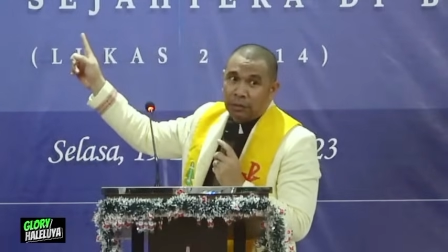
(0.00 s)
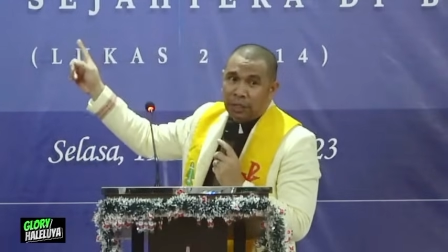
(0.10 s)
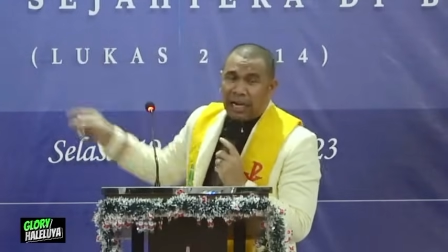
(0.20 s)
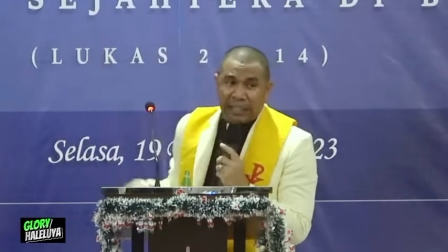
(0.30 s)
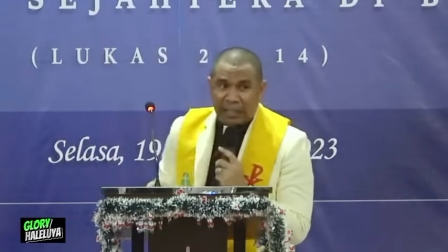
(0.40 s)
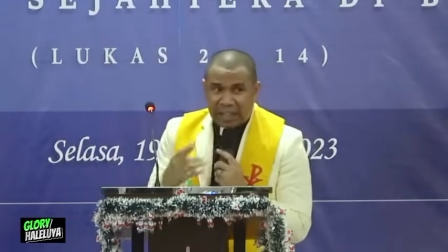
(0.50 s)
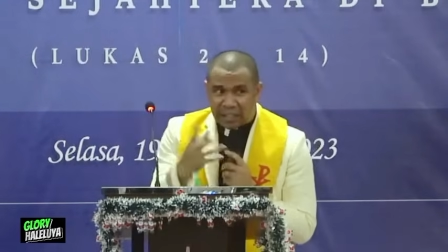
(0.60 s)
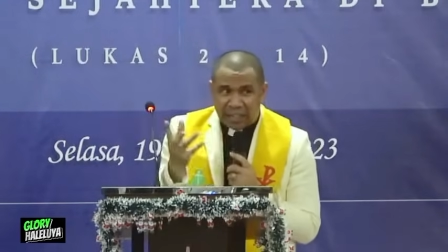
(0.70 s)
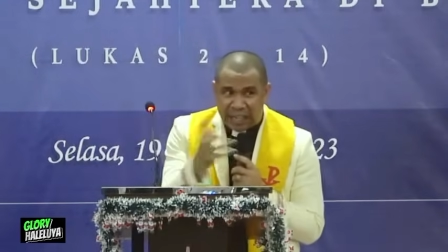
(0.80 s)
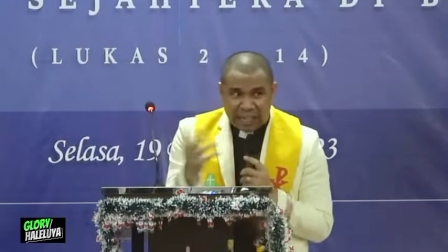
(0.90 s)
ada di
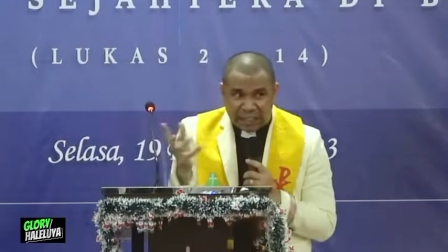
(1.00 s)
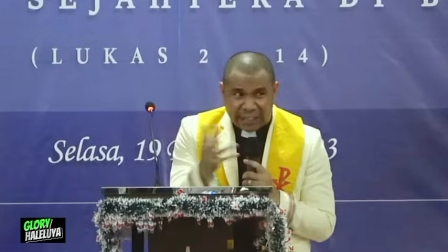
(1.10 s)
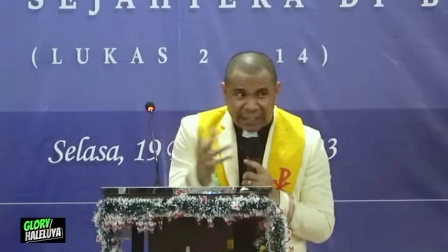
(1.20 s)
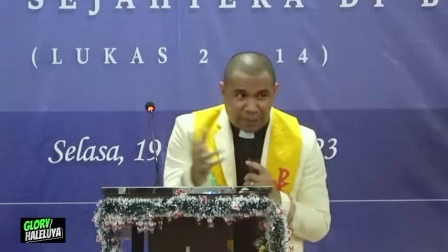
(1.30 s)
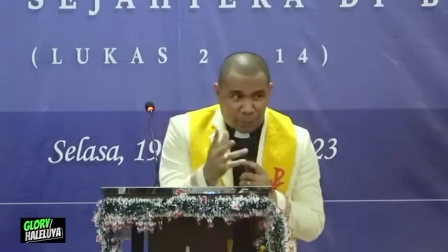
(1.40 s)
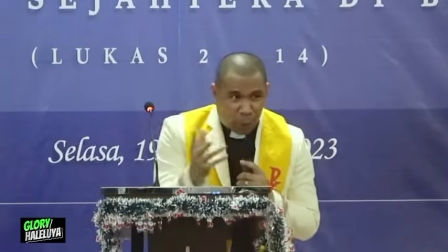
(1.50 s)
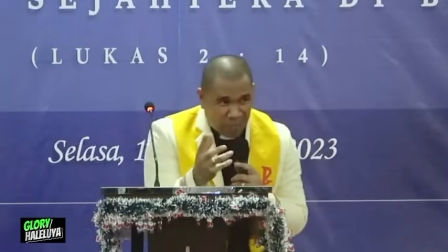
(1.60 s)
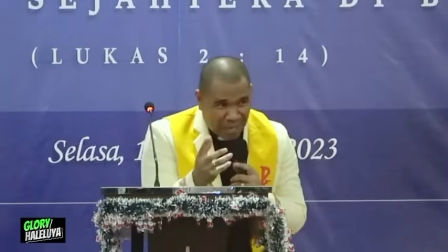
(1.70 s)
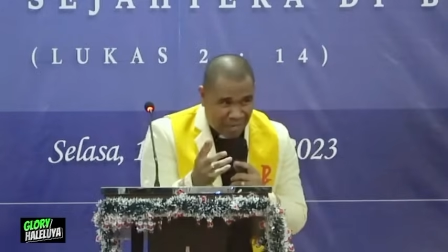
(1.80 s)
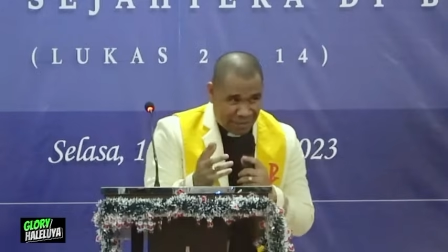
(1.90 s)
antara kita yang mau
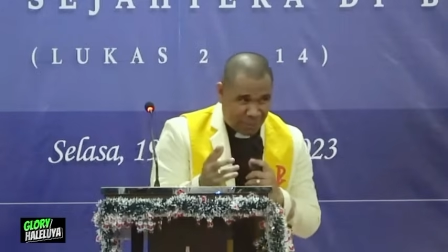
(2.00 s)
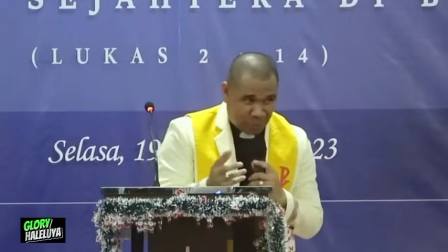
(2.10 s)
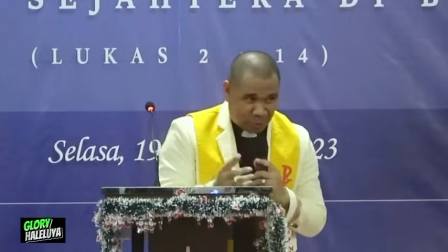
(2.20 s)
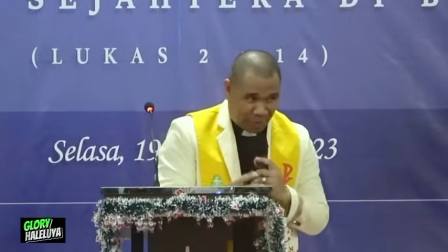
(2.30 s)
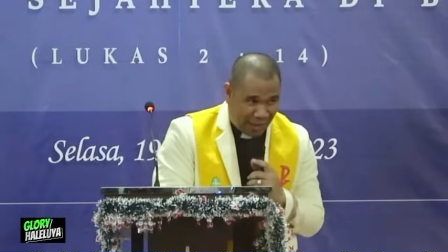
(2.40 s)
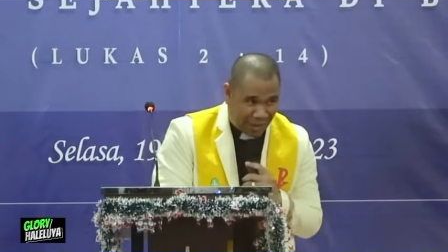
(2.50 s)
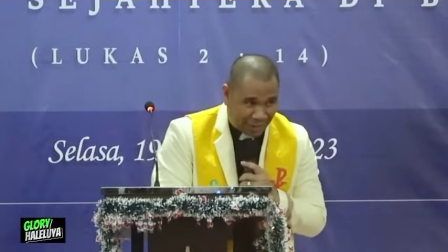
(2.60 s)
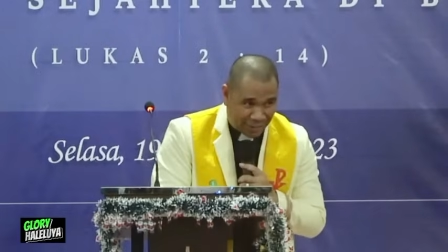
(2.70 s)
menyanyi di hutan.